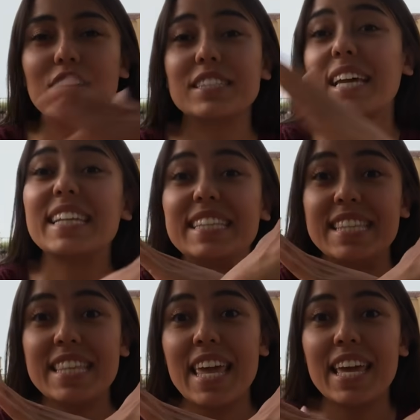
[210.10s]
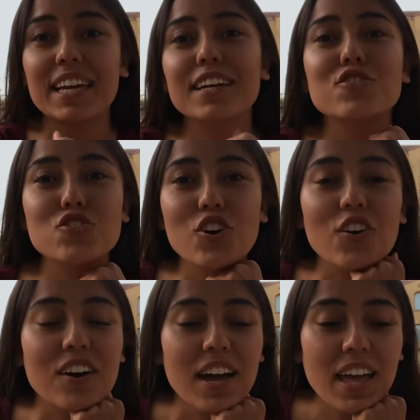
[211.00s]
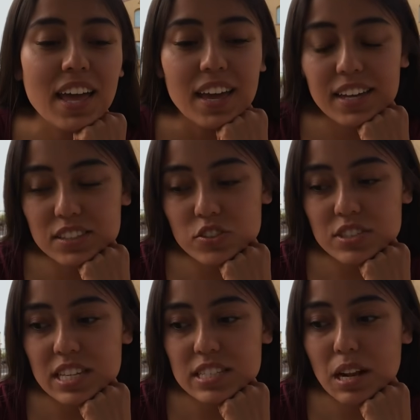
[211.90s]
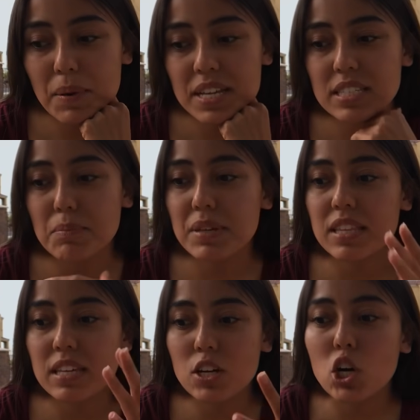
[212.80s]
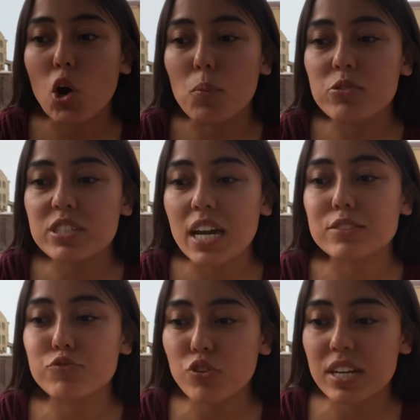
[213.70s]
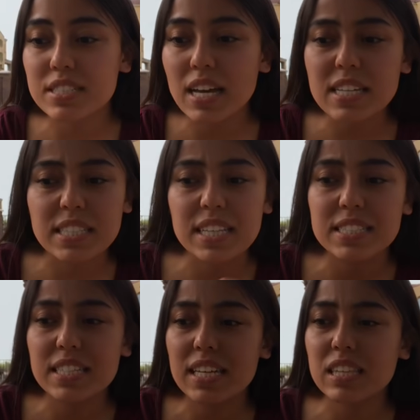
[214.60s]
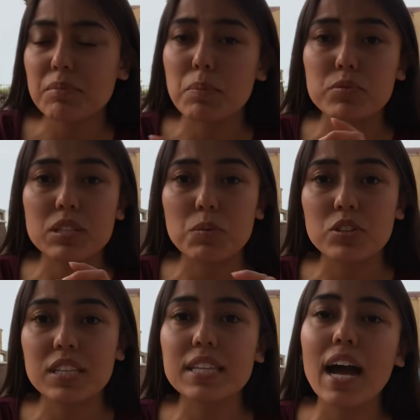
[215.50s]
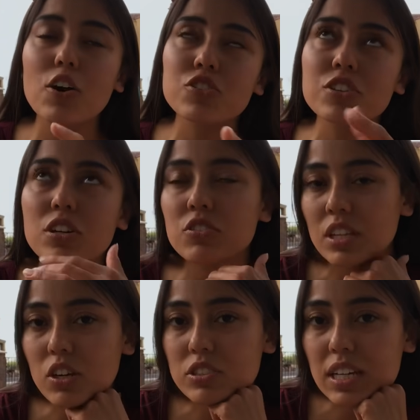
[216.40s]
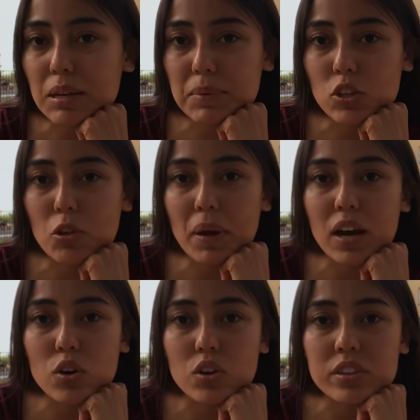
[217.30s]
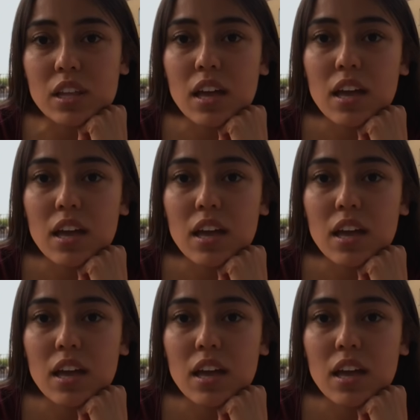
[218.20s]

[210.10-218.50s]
O sea, Nick, no. Entonces, la verdad es que me di con muchas fuerzas. Al día siguiente me puse bonita. otra cosa que me dio el bajón